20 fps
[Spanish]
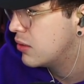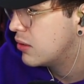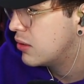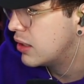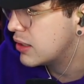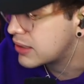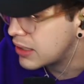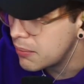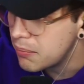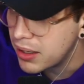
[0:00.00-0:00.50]

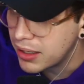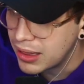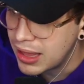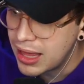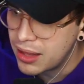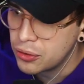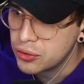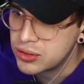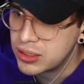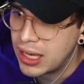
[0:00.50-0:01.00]
Es que en
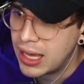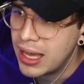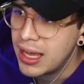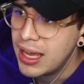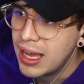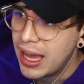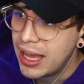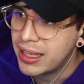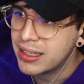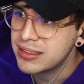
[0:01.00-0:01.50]
verdad, o sea,
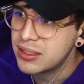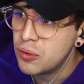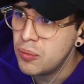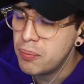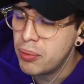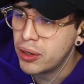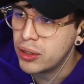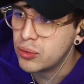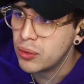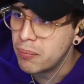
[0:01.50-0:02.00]
hay que ser un
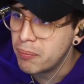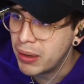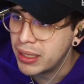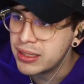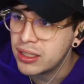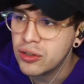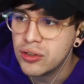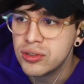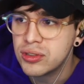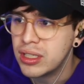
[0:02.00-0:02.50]
poquito
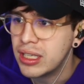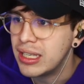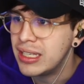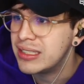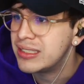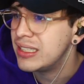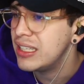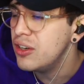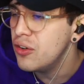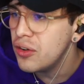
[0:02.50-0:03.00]
empáticos y
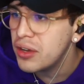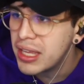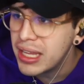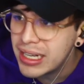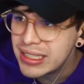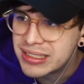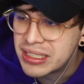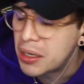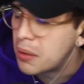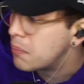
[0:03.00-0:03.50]
si no
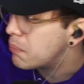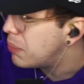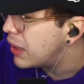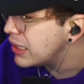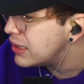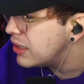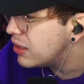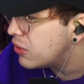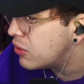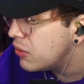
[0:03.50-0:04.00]
quieres ser
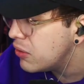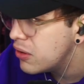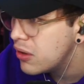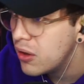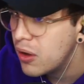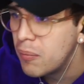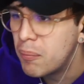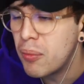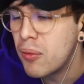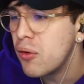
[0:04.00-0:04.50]
empático,
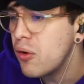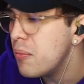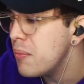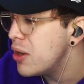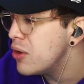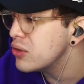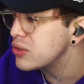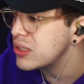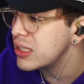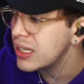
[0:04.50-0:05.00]
por lo
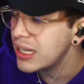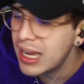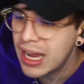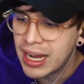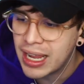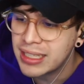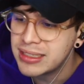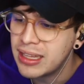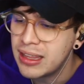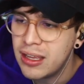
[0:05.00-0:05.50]
menos
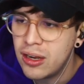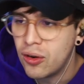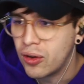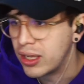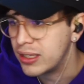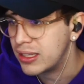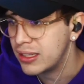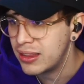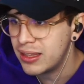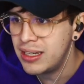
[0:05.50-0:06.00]
encárgate de lo
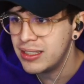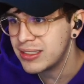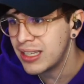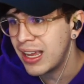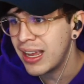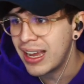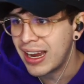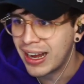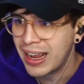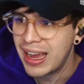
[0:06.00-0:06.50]
que te tienes que
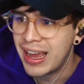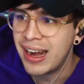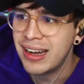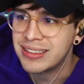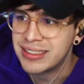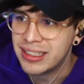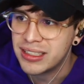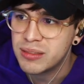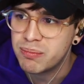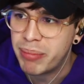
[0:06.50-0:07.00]
encargar al
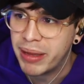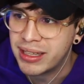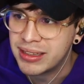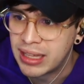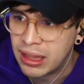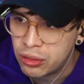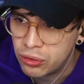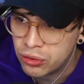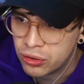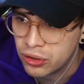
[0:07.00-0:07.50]
ser
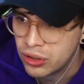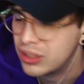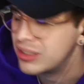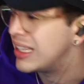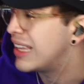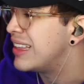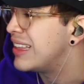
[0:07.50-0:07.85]
espectador, de